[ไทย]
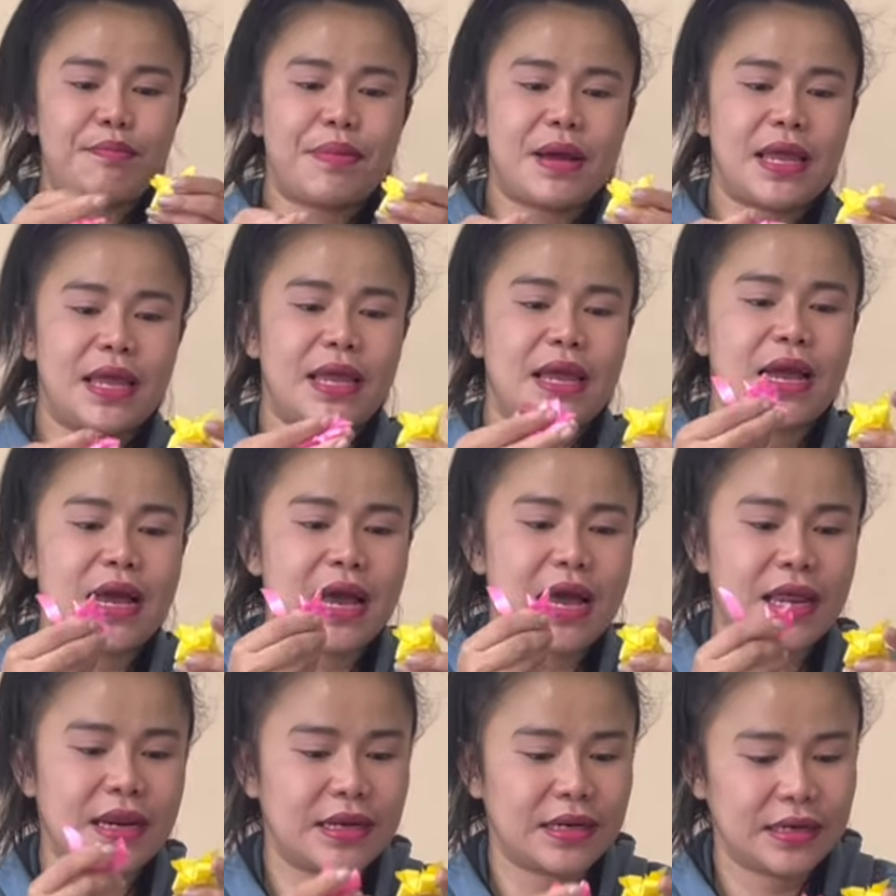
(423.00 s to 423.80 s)
ไป
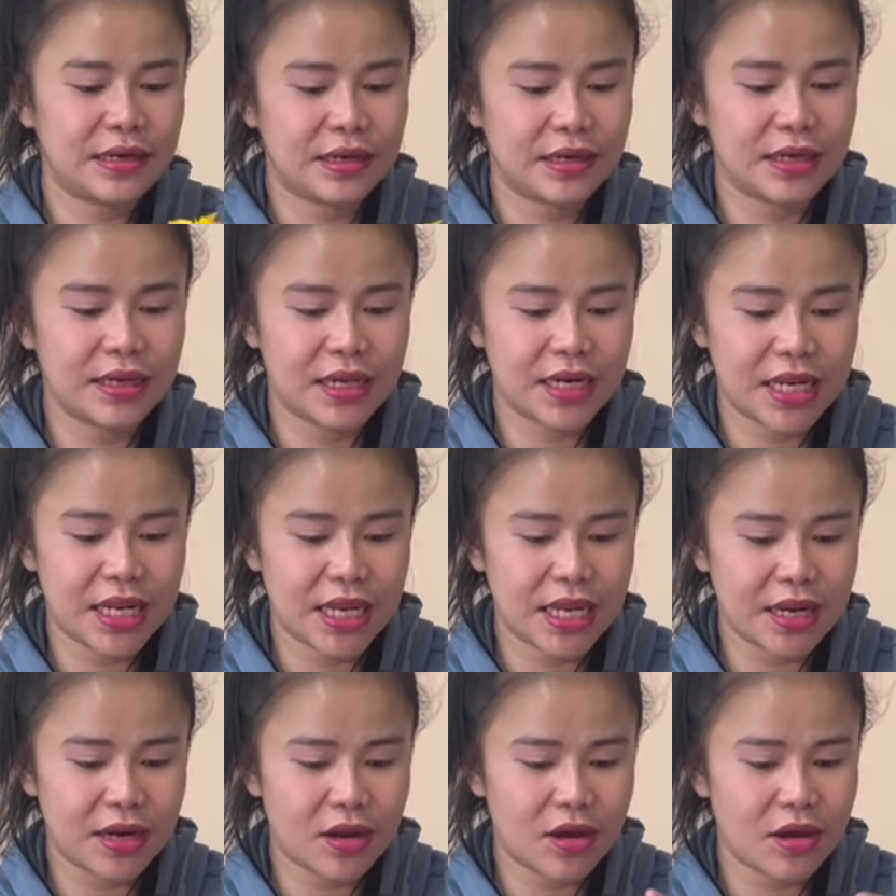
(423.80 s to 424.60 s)
งานเงิน
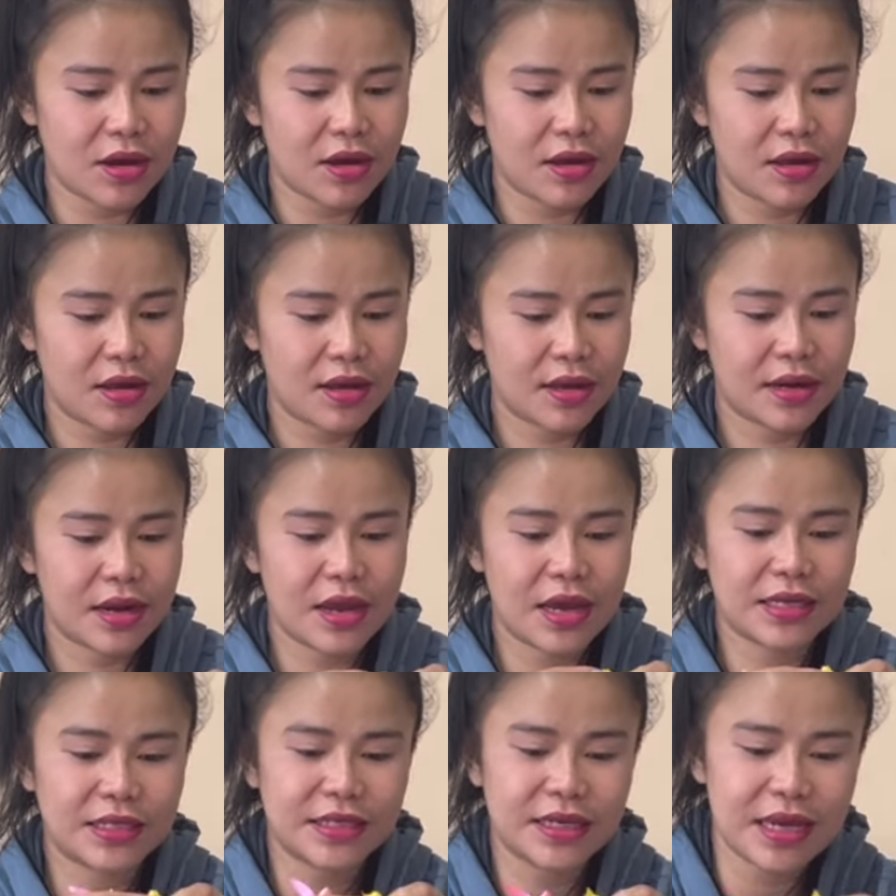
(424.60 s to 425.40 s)
ดีเนาะ
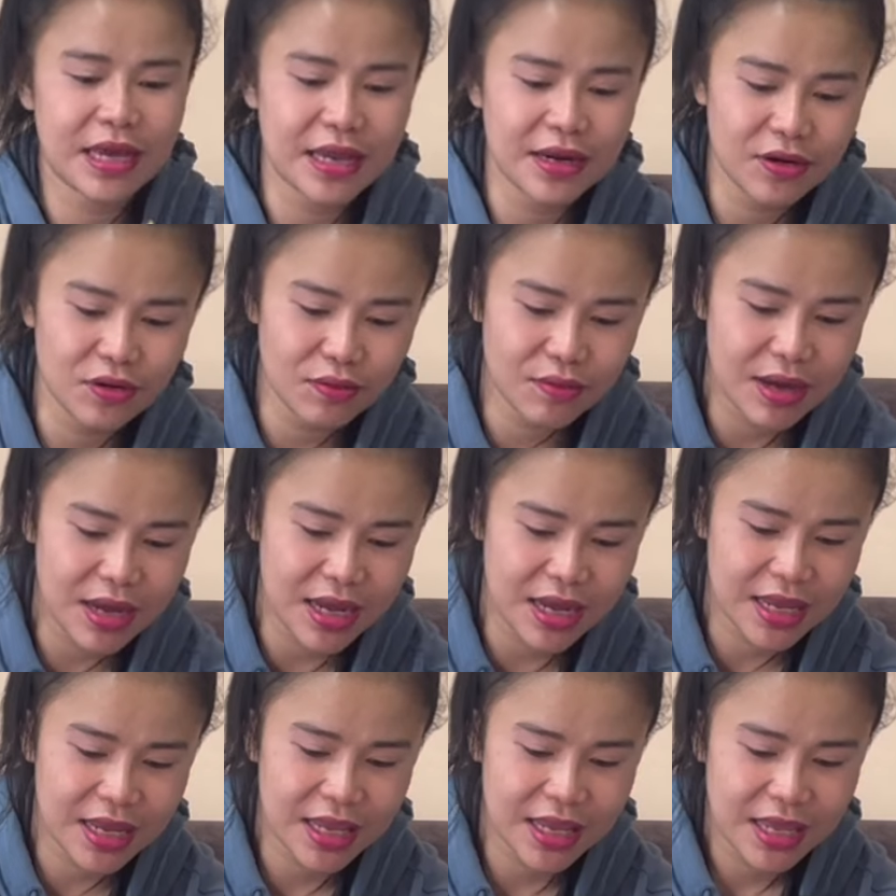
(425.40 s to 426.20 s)
เดี๋ยวไอจะให้ดูว่า
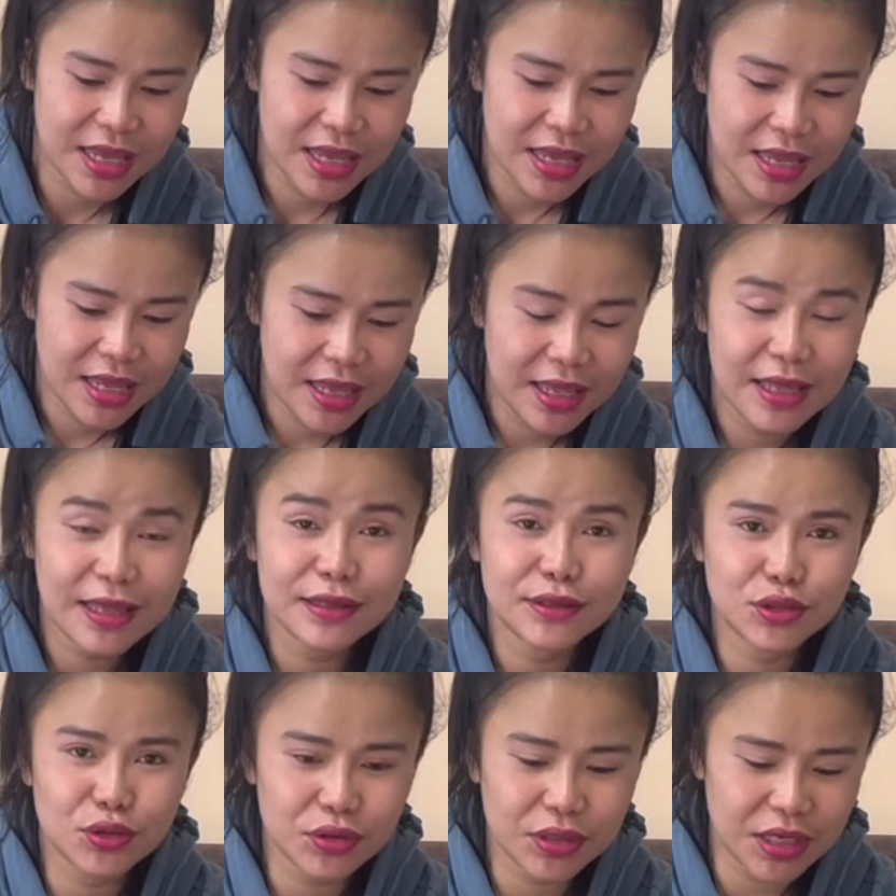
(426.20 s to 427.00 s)
ไอ
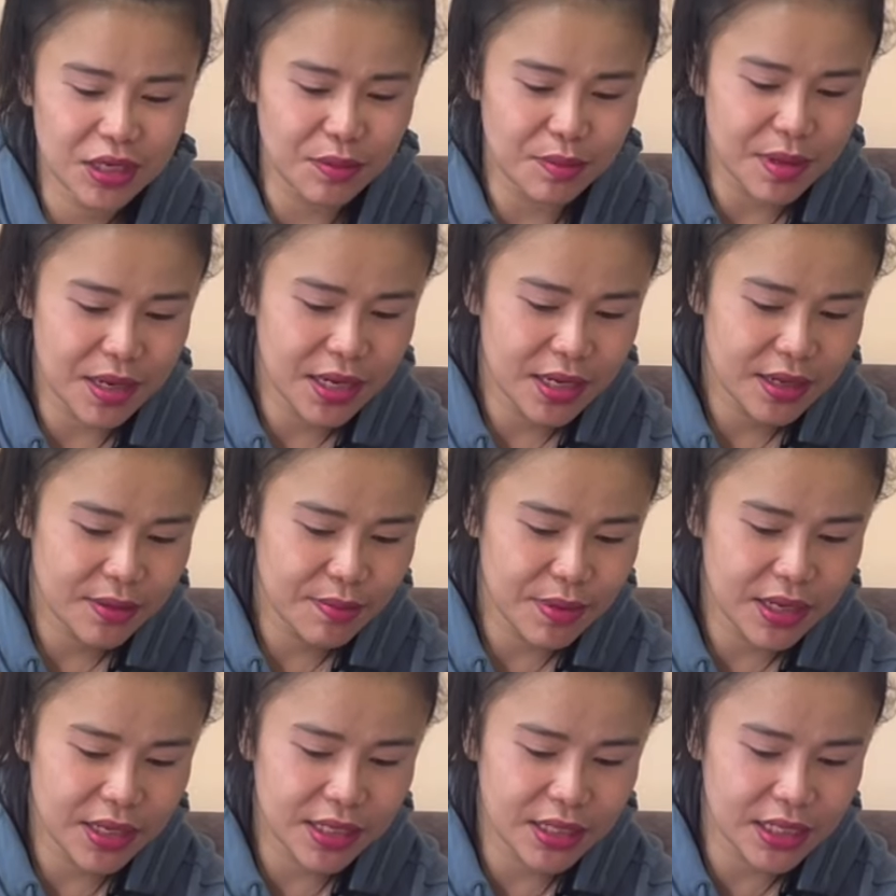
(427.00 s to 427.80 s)
โชคดีไหม
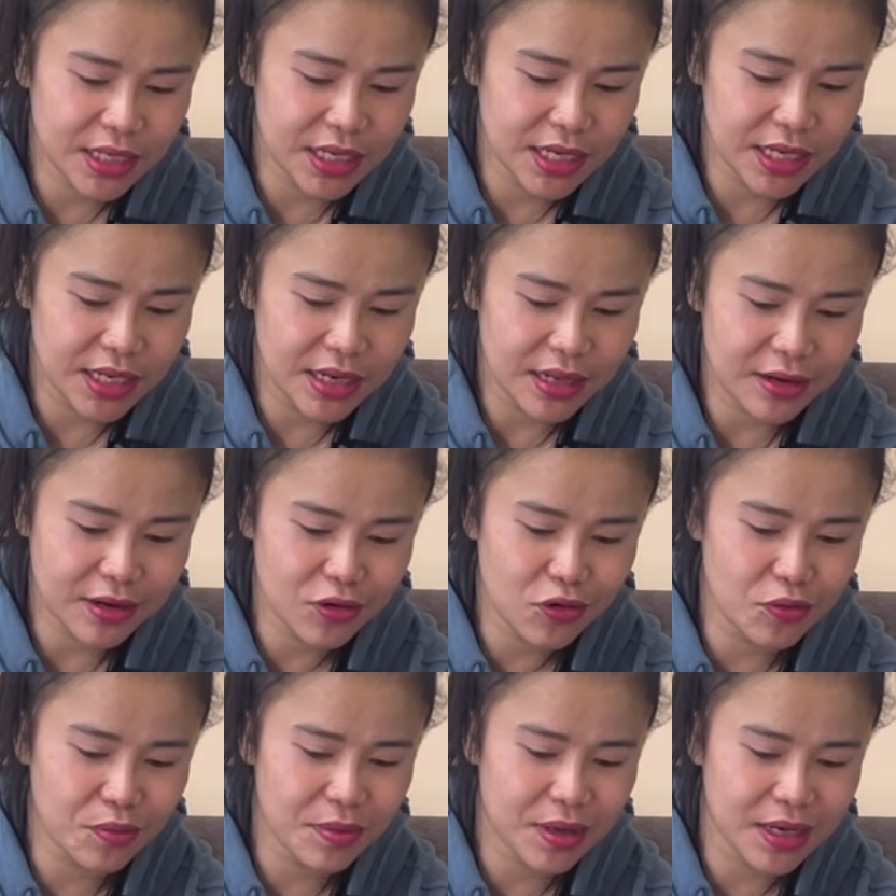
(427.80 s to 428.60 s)
ไปเงินดีแล้ว
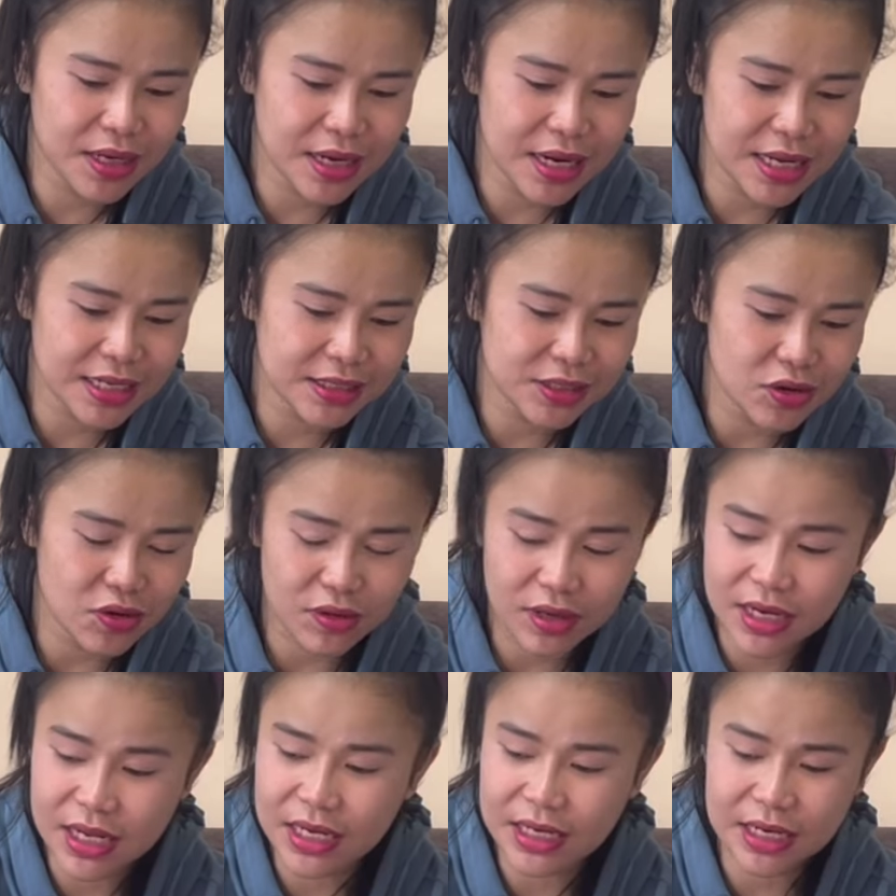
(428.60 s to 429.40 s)
คุบเงินได้สอ
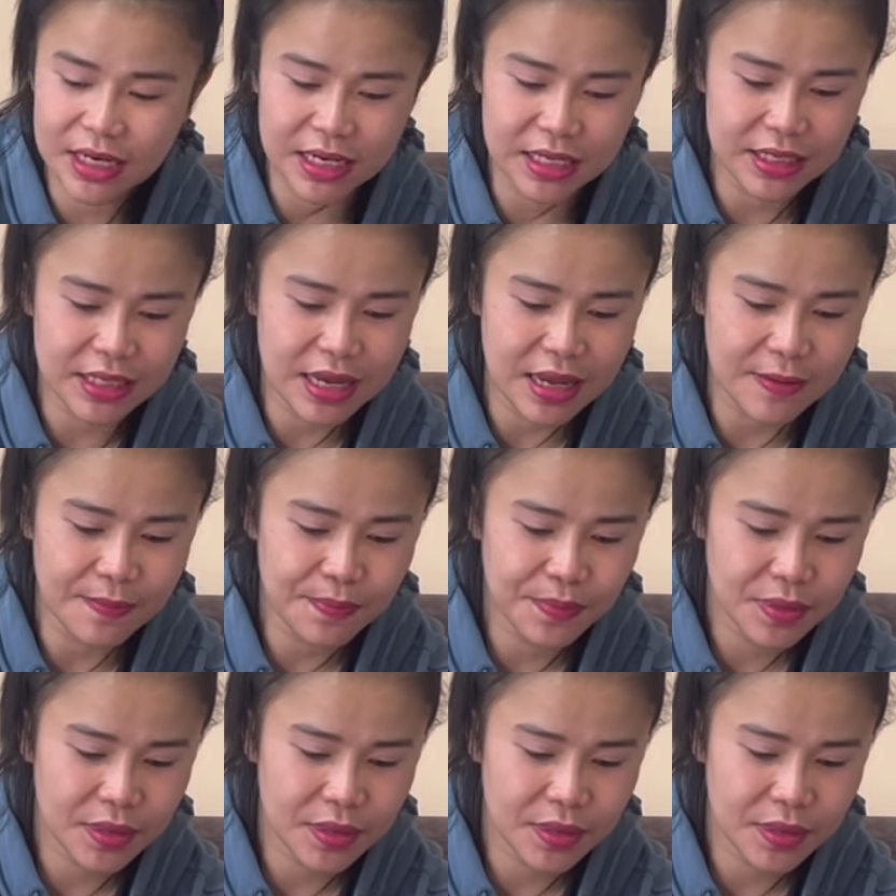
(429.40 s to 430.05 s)
งเหรียญเนี่ยนะจ๊ะ